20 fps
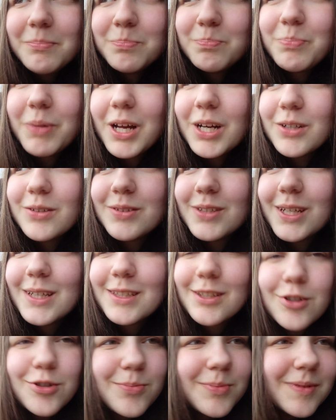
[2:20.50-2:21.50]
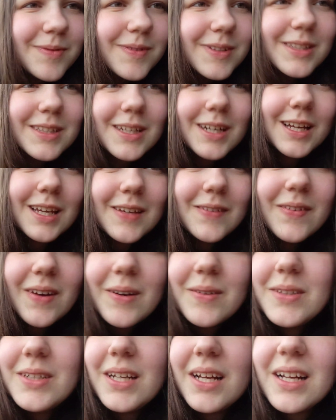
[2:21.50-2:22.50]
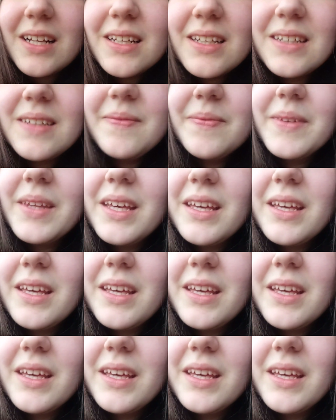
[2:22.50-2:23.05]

Parodie też mi wyskakiwały, ale